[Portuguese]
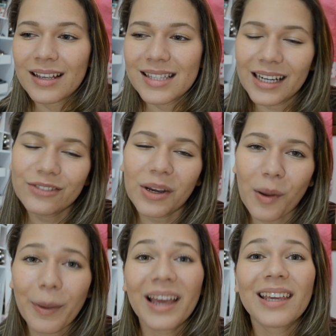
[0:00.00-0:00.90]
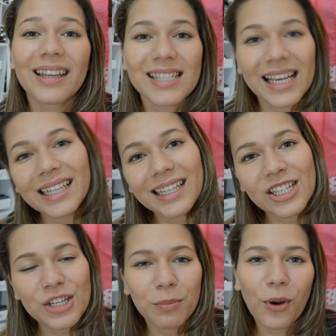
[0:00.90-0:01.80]
se ela tiver com a barriguinha
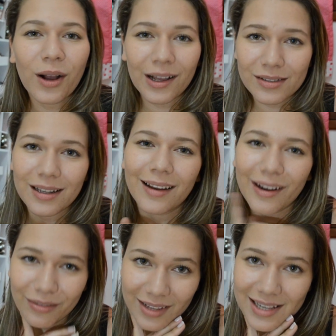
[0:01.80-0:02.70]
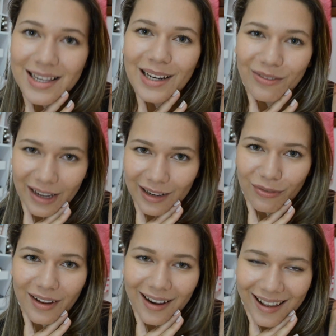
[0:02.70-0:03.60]
saliente por causa da gravidez, ela vai lhe
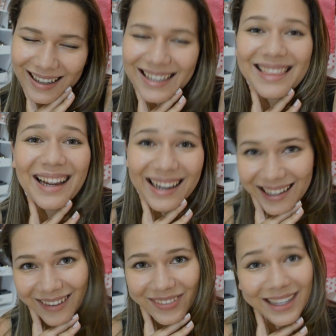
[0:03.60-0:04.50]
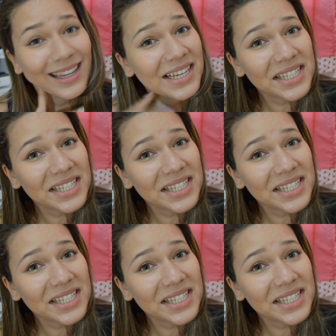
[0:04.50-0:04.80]
falar que tá grávida.